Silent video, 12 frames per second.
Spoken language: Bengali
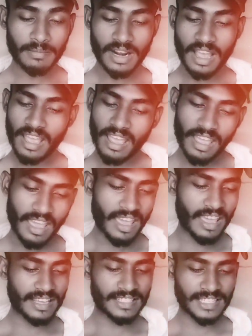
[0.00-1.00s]
আমরা
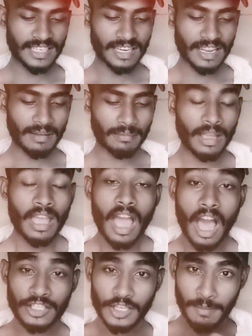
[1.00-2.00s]
এক ছিলাম
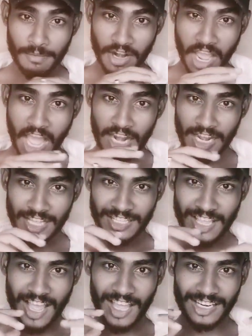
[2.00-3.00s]
আজ আমরা আলাদা
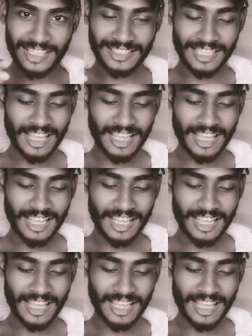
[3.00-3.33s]
আলাদা